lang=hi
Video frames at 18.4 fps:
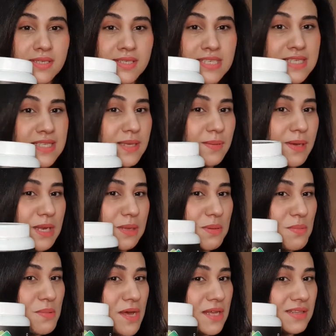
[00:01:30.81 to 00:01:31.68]
चीज़ के बारे
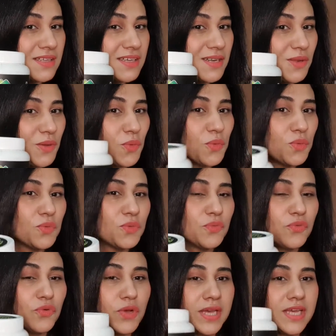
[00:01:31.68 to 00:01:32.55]
में बात कर रही
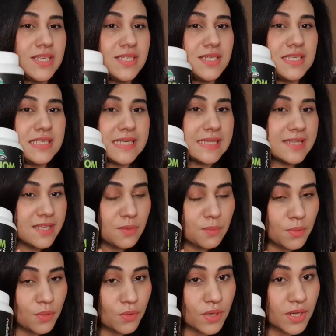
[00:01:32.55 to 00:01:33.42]
हूँ वो है जी
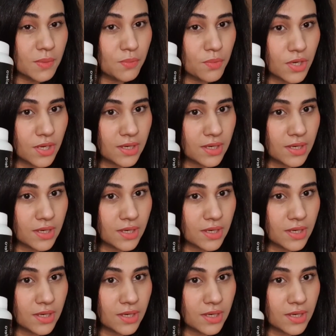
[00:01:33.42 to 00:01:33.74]
जेल्टन प्योर का